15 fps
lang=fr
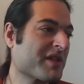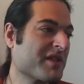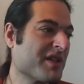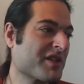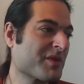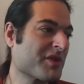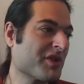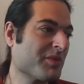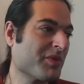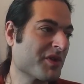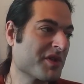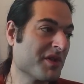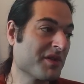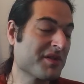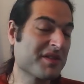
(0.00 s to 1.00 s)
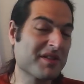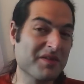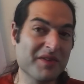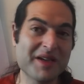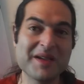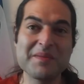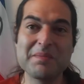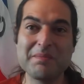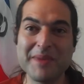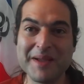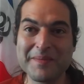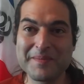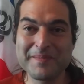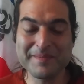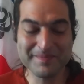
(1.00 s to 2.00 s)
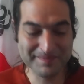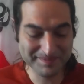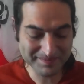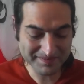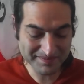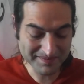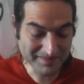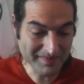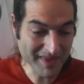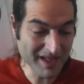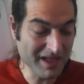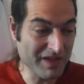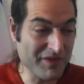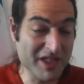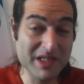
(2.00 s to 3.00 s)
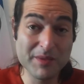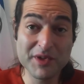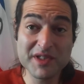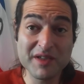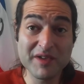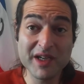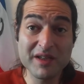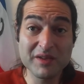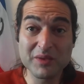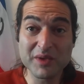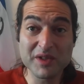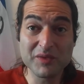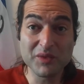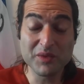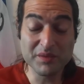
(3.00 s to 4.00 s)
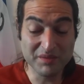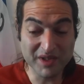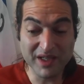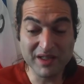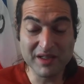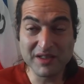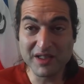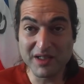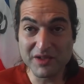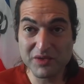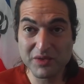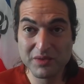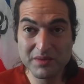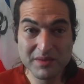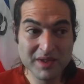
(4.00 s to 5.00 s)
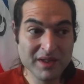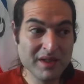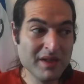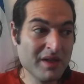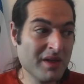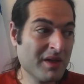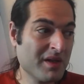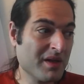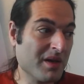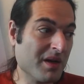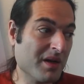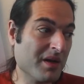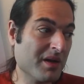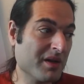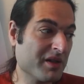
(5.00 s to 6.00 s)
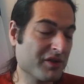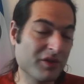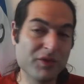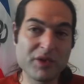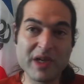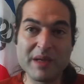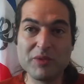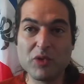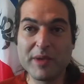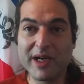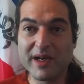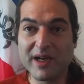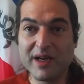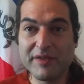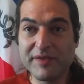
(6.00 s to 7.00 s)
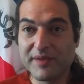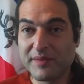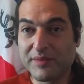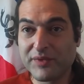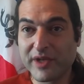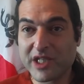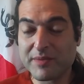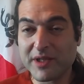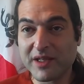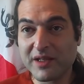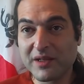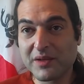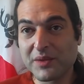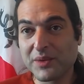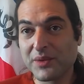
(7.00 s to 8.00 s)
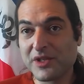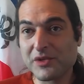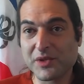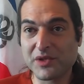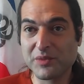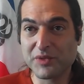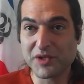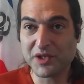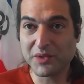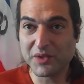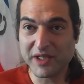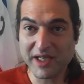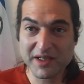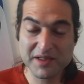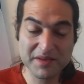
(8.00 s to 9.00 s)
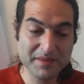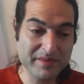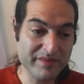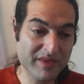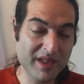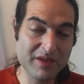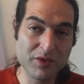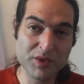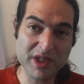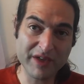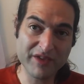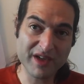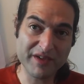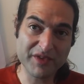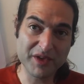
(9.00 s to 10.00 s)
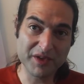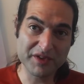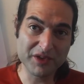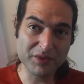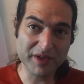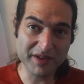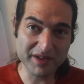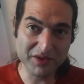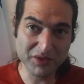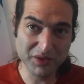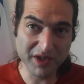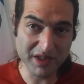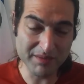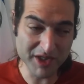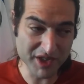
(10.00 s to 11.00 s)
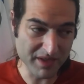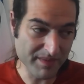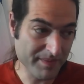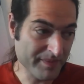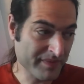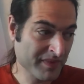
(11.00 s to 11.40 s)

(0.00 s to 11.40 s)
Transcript: taxés à 60%, c'est vrai, mais. effectivement, c'est vrai. Donc ils n'ont rien à dire là-dessus. Euh, ils en font quand même deux paragraphes pour expliquer que les 60% de taxes vont servir à financer tout un tas de trucs et de machins.